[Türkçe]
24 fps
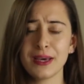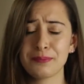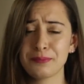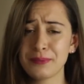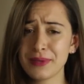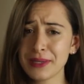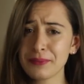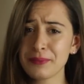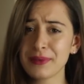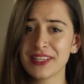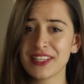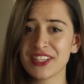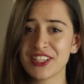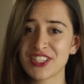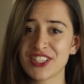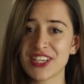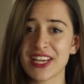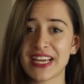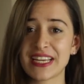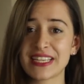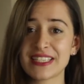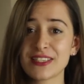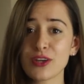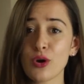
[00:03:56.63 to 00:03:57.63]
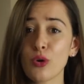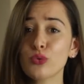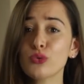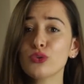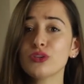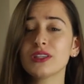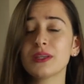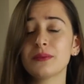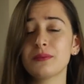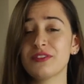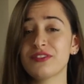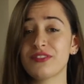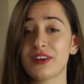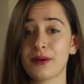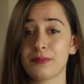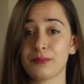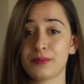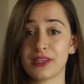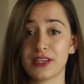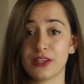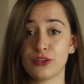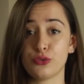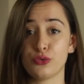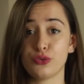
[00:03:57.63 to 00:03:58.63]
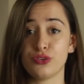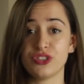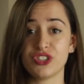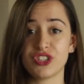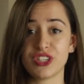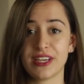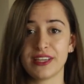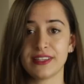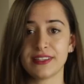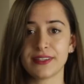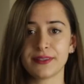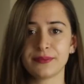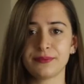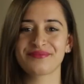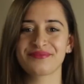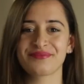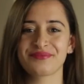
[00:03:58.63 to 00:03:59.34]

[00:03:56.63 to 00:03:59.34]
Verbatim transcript: Bilmediği şey ise onun da bir vampire döneceğiydi.